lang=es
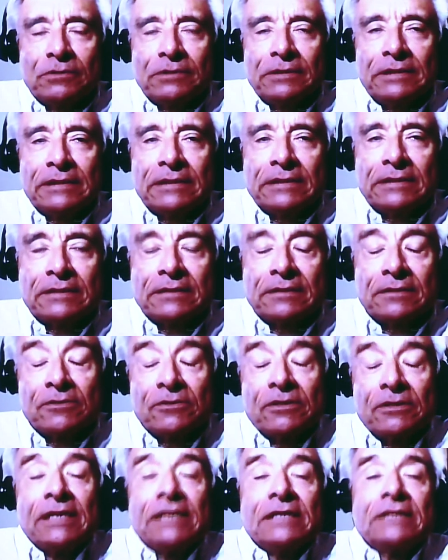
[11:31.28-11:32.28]
es lo
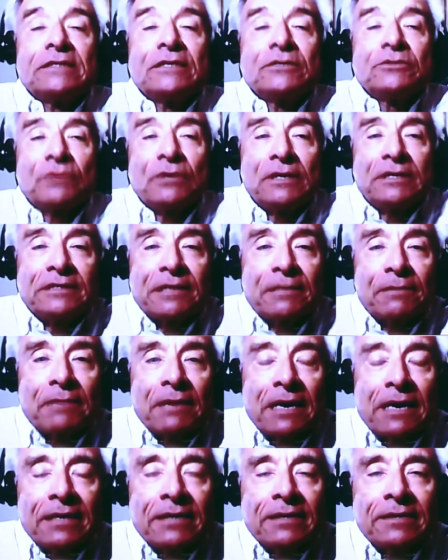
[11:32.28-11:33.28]
que se suele
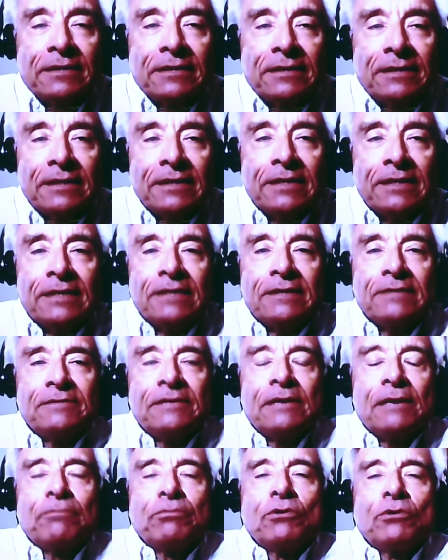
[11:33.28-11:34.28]
llamar
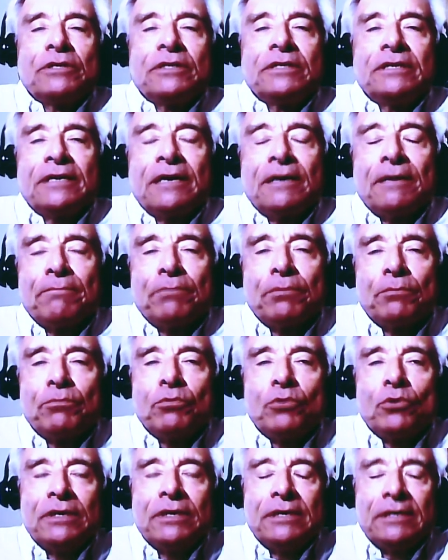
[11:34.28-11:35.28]
una política
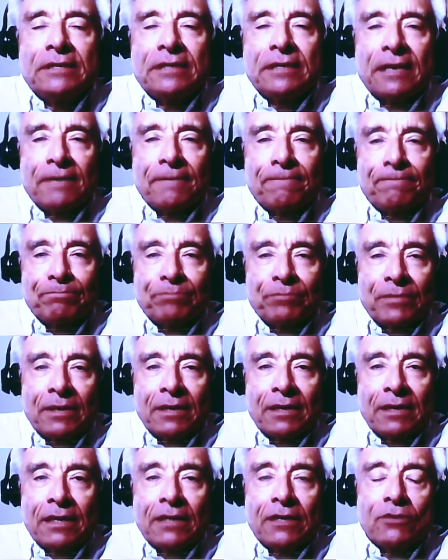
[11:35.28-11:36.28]
populista.
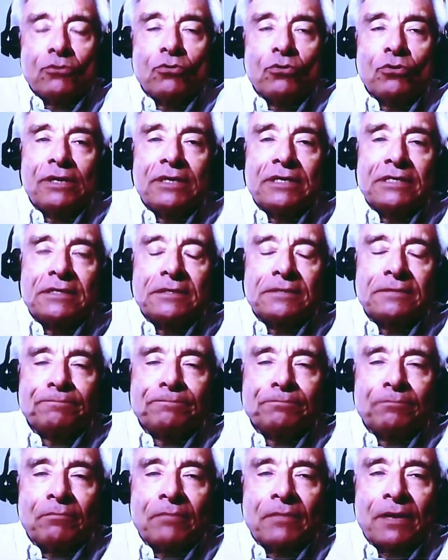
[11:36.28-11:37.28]
Esto es
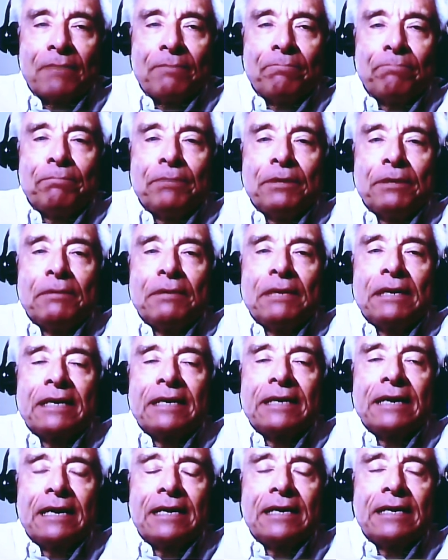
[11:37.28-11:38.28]
privilegiar la